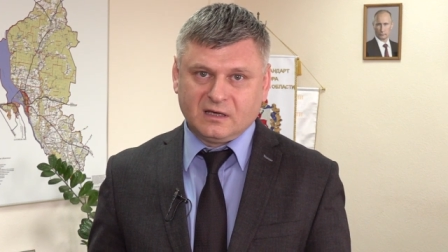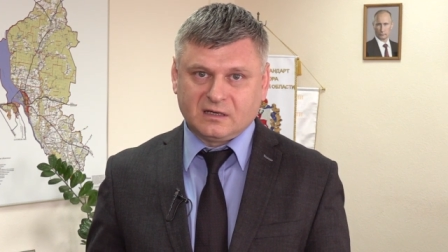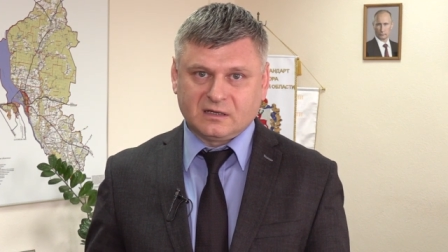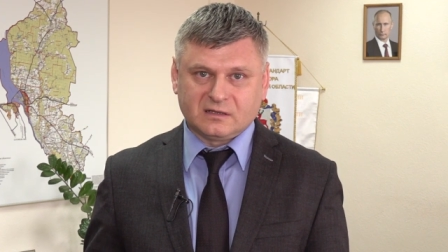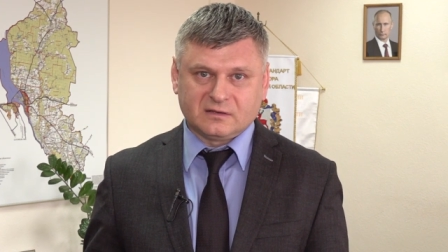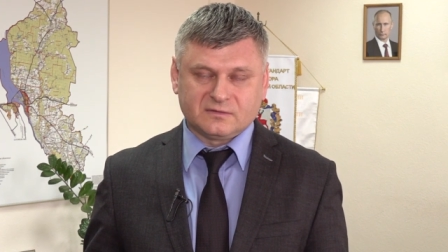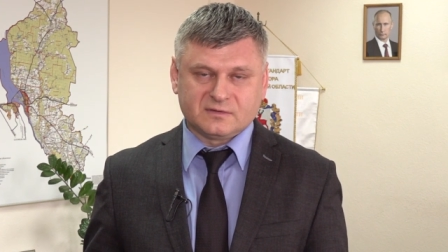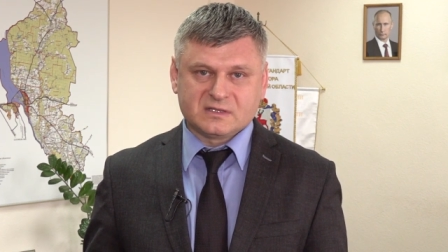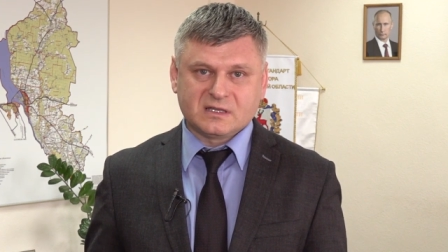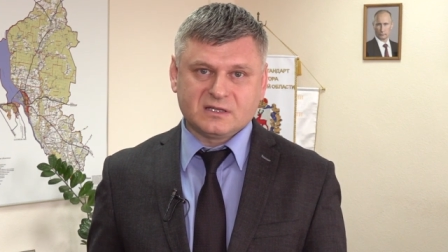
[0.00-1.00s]
А, в
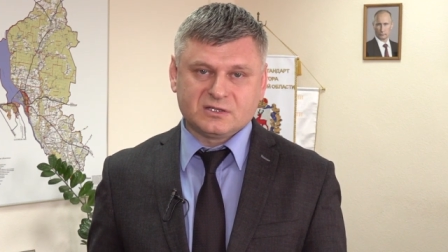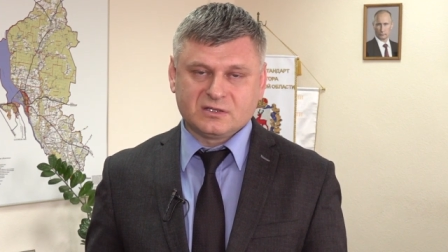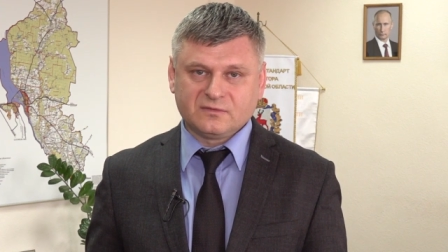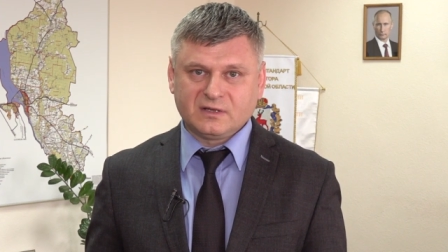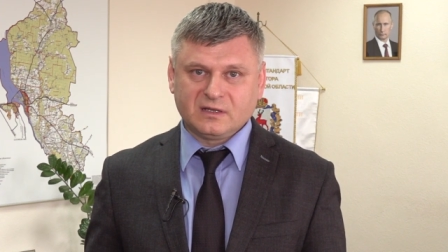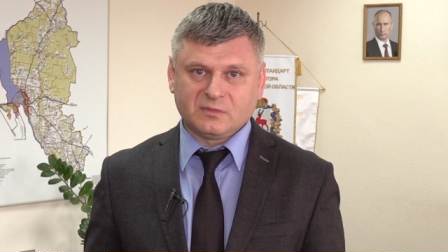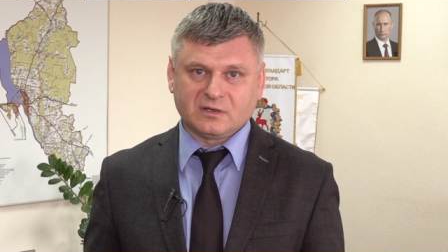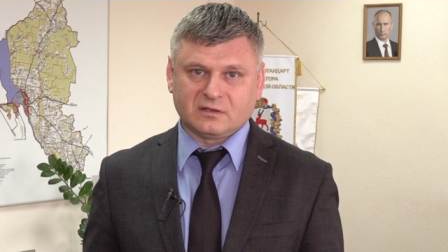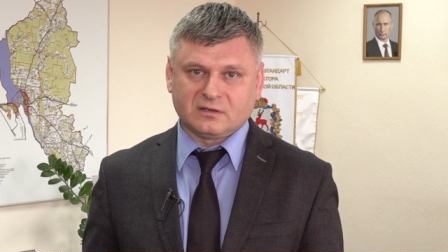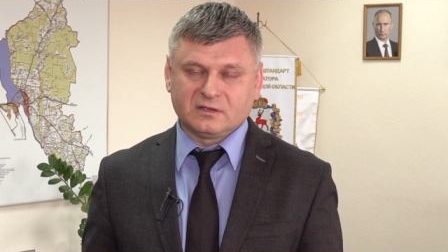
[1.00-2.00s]
настоящее
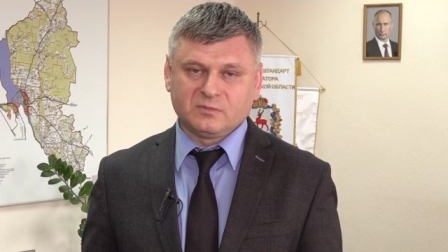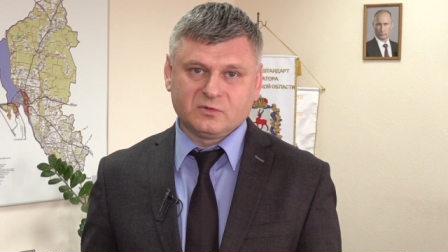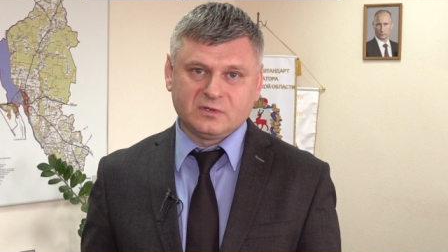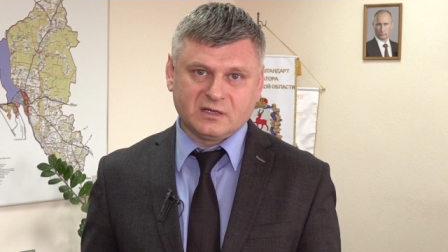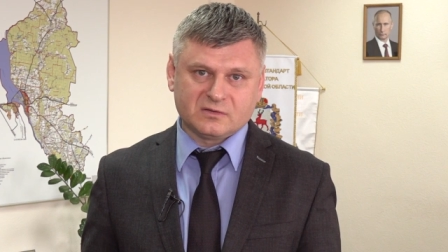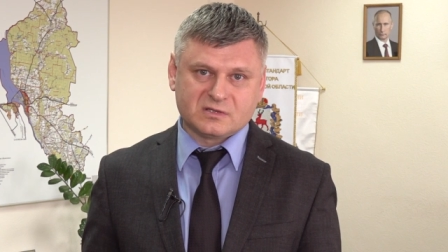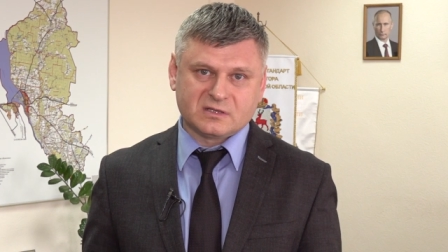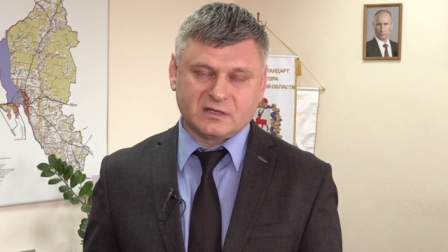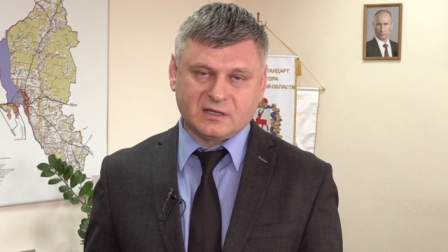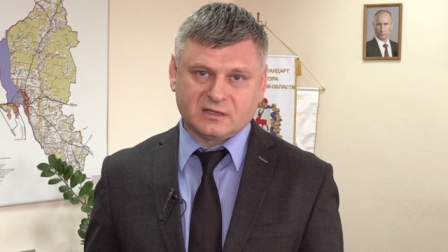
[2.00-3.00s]
время
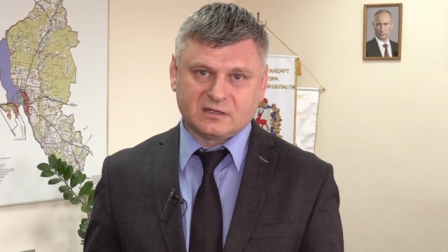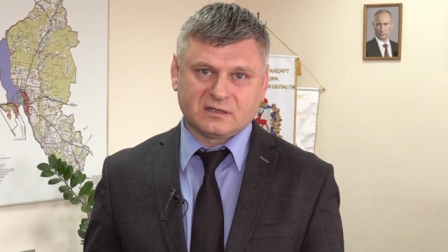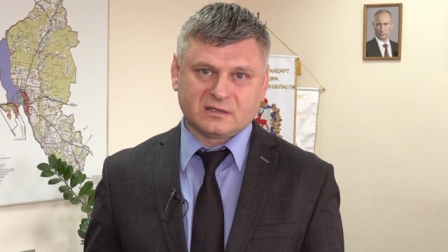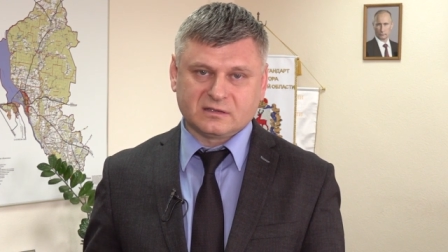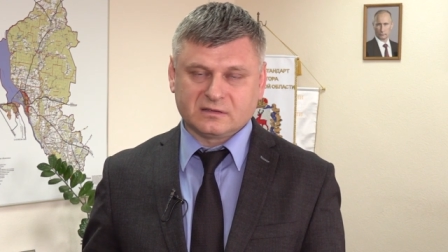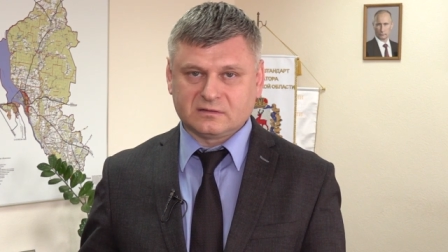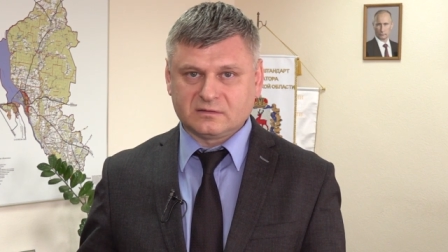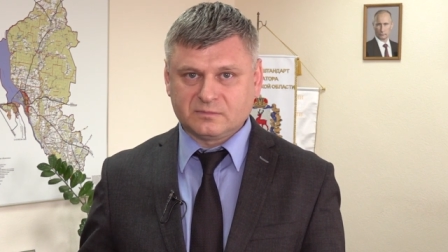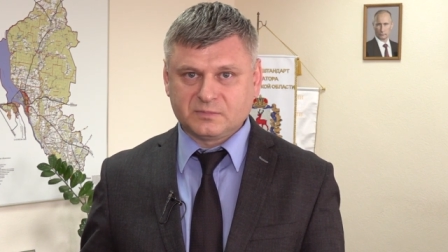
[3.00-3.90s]
наблюдаются ряд э,